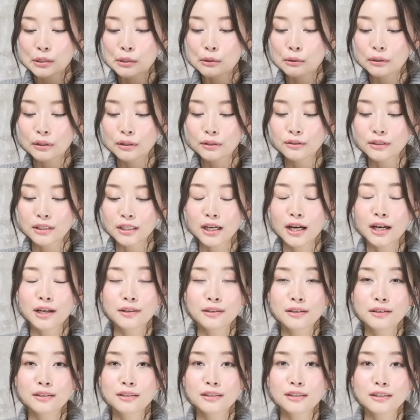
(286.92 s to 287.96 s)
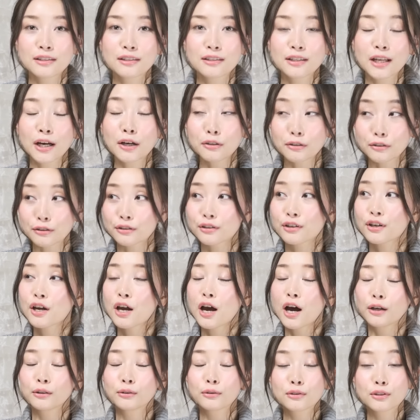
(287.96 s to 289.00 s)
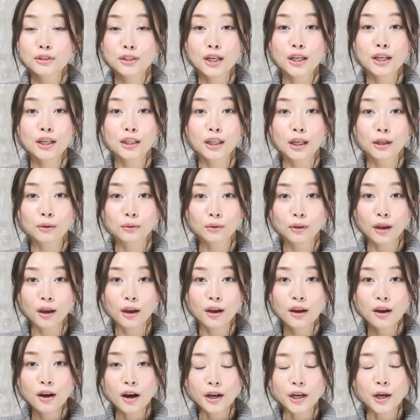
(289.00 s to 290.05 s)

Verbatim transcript: そんな風に感じなくあのつけれたので